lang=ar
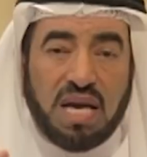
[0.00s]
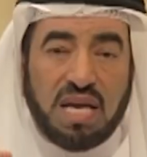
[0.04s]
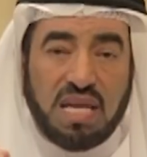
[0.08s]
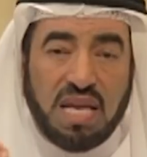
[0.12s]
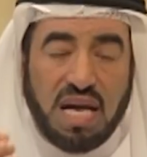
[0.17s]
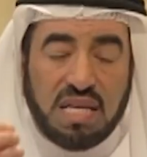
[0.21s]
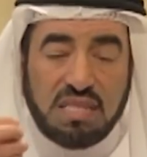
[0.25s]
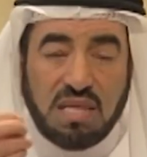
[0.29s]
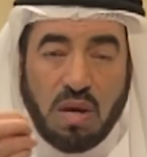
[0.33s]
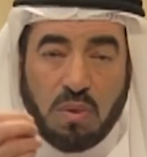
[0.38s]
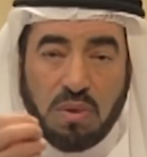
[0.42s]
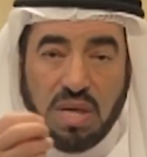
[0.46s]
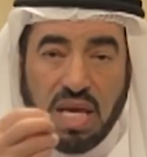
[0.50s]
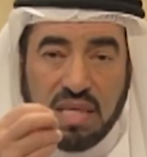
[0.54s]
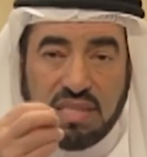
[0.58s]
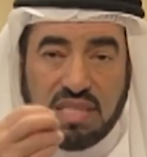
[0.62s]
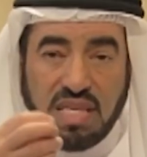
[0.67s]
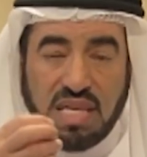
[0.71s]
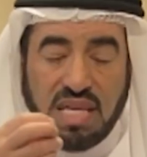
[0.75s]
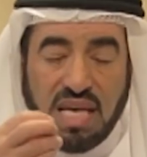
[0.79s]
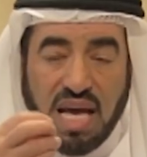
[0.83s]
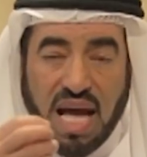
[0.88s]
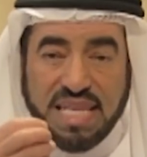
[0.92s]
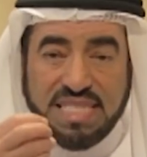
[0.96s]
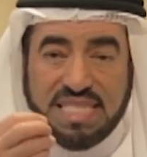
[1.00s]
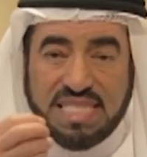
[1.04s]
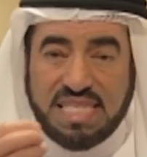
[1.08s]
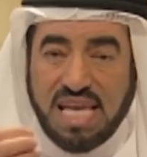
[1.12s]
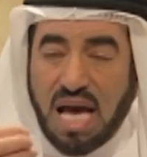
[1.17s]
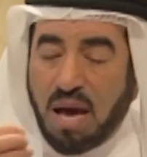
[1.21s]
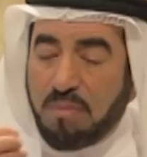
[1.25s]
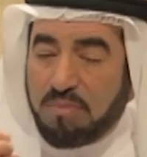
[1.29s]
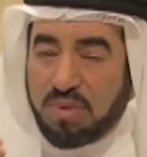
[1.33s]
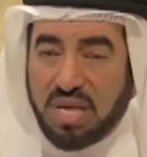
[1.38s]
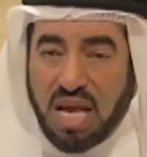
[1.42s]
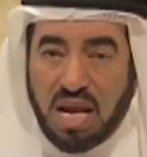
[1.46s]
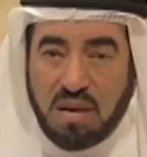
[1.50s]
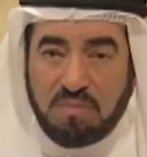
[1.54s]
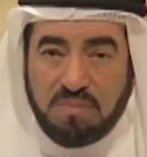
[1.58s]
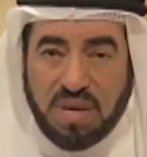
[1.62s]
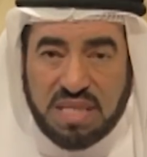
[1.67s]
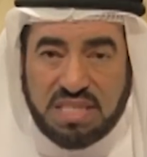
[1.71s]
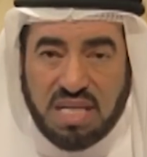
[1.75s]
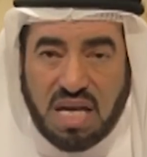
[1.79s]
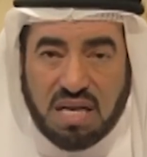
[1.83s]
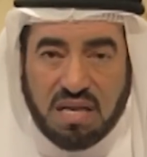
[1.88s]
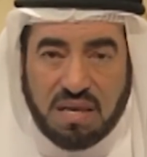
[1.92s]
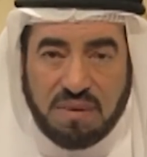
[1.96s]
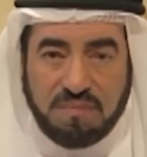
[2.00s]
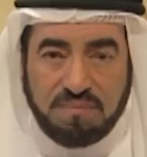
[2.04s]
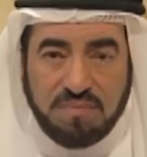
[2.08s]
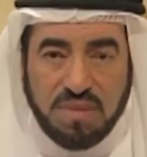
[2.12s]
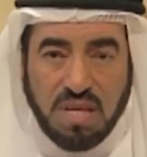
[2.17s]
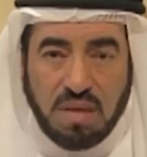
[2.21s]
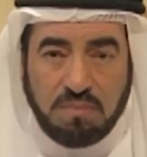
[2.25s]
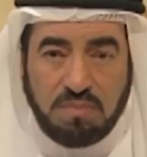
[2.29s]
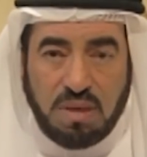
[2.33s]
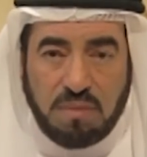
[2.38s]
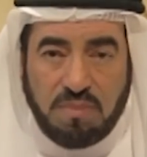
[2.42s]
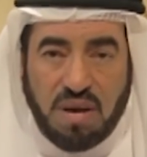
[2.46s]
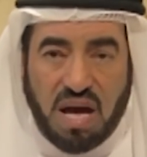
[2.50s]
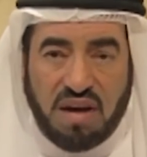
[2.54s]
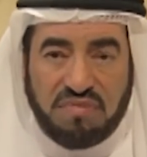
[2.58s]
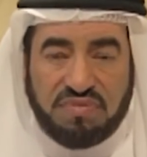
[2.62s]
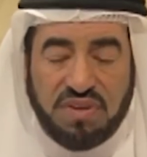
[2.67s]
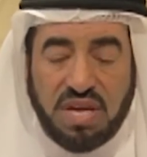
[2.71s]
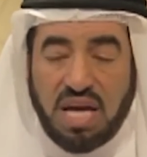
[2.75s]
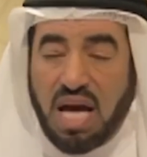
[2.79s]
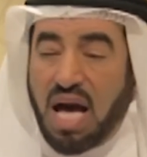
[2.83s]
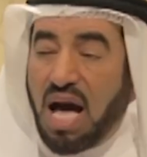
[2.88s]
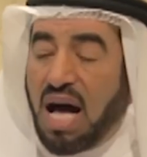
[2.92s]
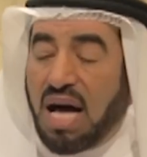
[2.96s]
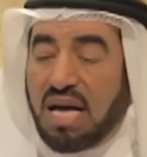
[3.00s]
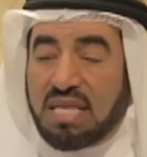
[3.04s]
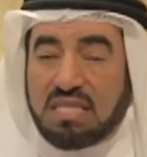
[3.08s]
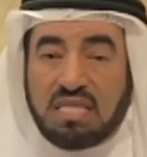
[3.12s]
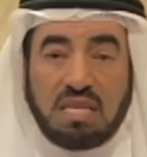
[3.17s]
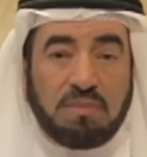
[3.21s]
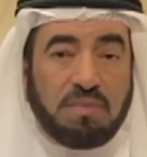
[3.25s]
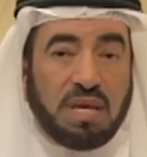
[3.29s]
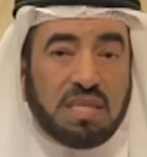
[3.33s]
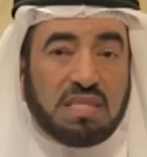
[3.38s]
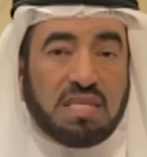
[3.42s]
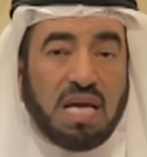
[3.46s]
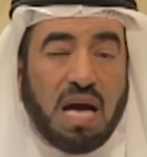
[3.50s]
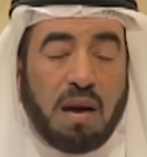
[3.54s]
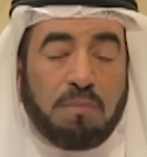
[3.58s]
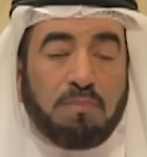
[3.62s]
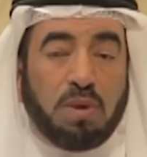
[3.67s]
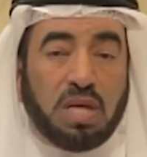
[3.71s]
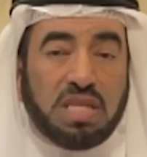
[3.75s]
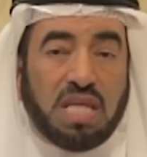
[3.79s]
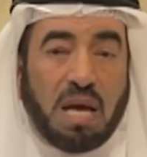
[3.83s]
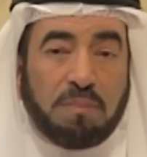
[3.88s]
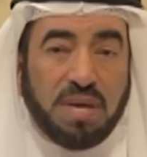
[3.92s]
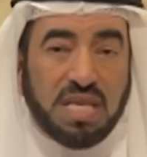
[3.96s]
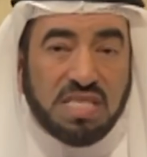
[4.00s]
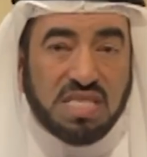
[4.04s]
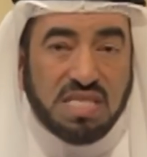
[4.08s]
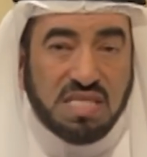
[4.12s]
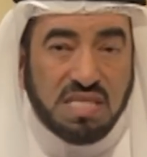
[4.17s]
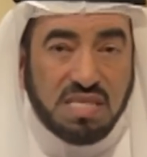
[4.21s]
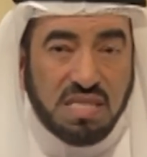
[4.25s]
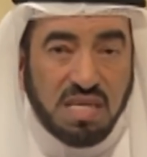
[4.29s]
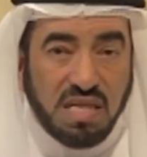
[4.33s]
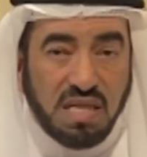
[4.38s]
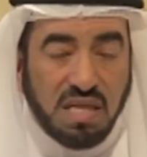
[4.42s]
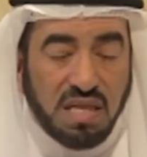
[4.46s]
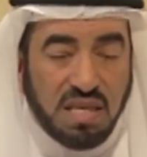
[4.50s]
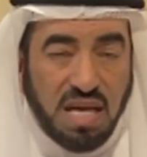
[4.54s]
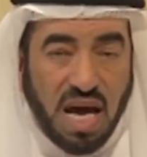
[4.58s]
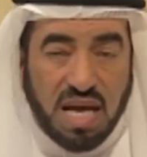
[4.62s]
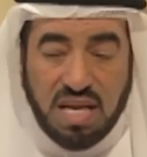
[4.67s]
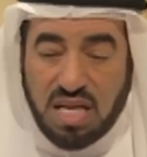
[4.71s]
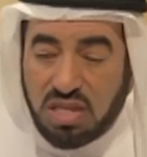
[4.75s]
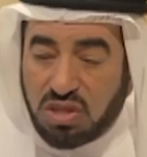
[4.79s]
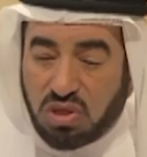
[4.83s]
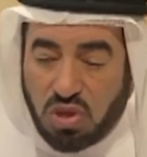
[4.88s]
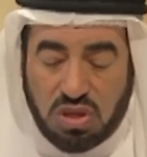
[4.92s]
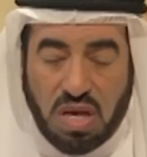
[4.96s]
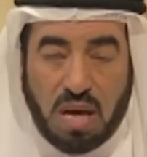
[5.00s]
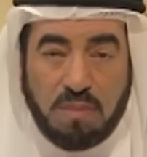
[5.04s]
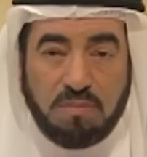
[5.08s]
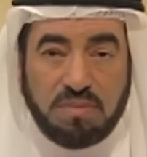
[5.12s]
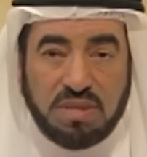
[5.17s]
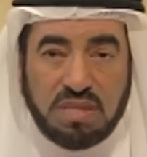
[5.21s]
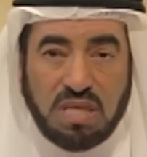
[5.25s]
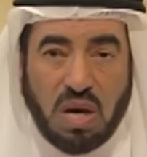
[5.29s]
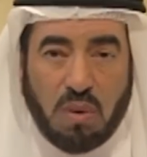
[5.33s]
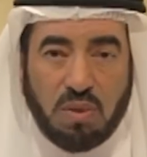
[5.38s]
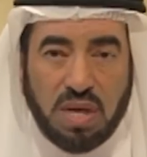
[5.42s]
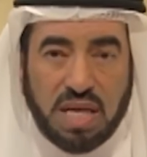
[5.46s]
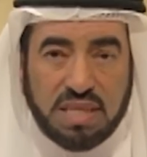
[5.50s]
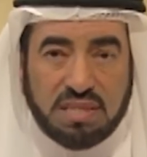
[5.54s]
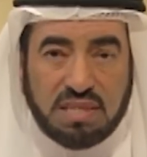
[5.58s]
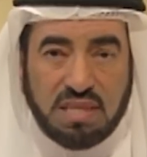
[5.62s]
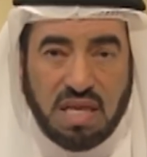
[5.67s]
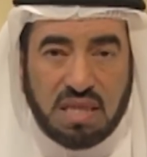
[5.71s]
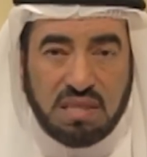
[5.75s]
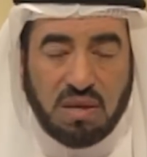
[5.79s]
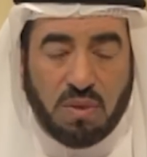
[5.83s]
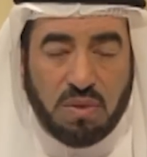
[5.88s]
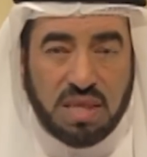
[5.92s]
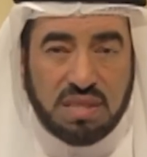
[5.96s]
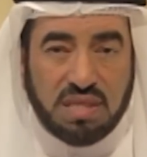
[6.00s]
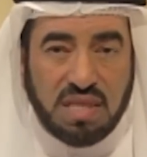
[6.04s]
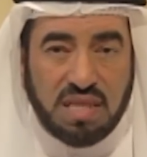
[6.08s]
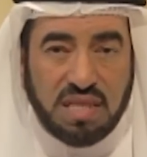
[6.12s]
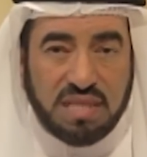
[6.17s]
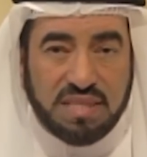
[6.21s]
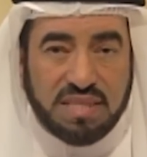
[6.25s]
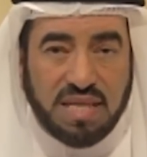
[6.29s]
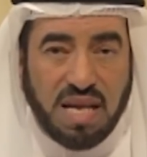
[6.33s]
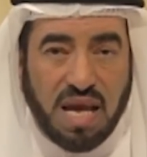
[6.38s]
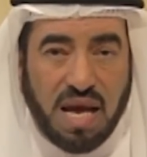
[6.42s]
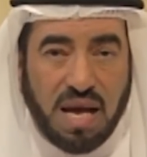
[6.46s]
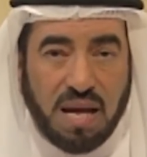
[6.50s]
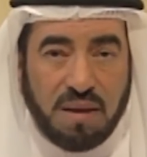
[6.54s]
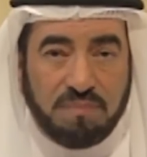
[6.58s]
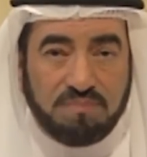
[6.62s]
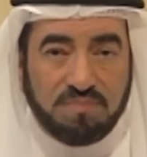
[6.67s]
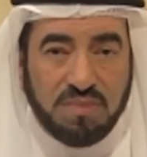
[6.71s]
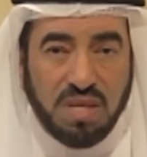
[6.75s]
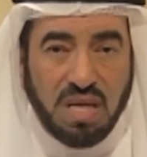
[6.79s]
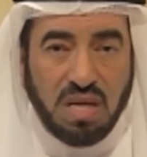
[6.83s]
إلى دولته أجزاء من المجر بما فيها عاصمتها بودابست كانت جزءا من دولتنا دولة الإسلام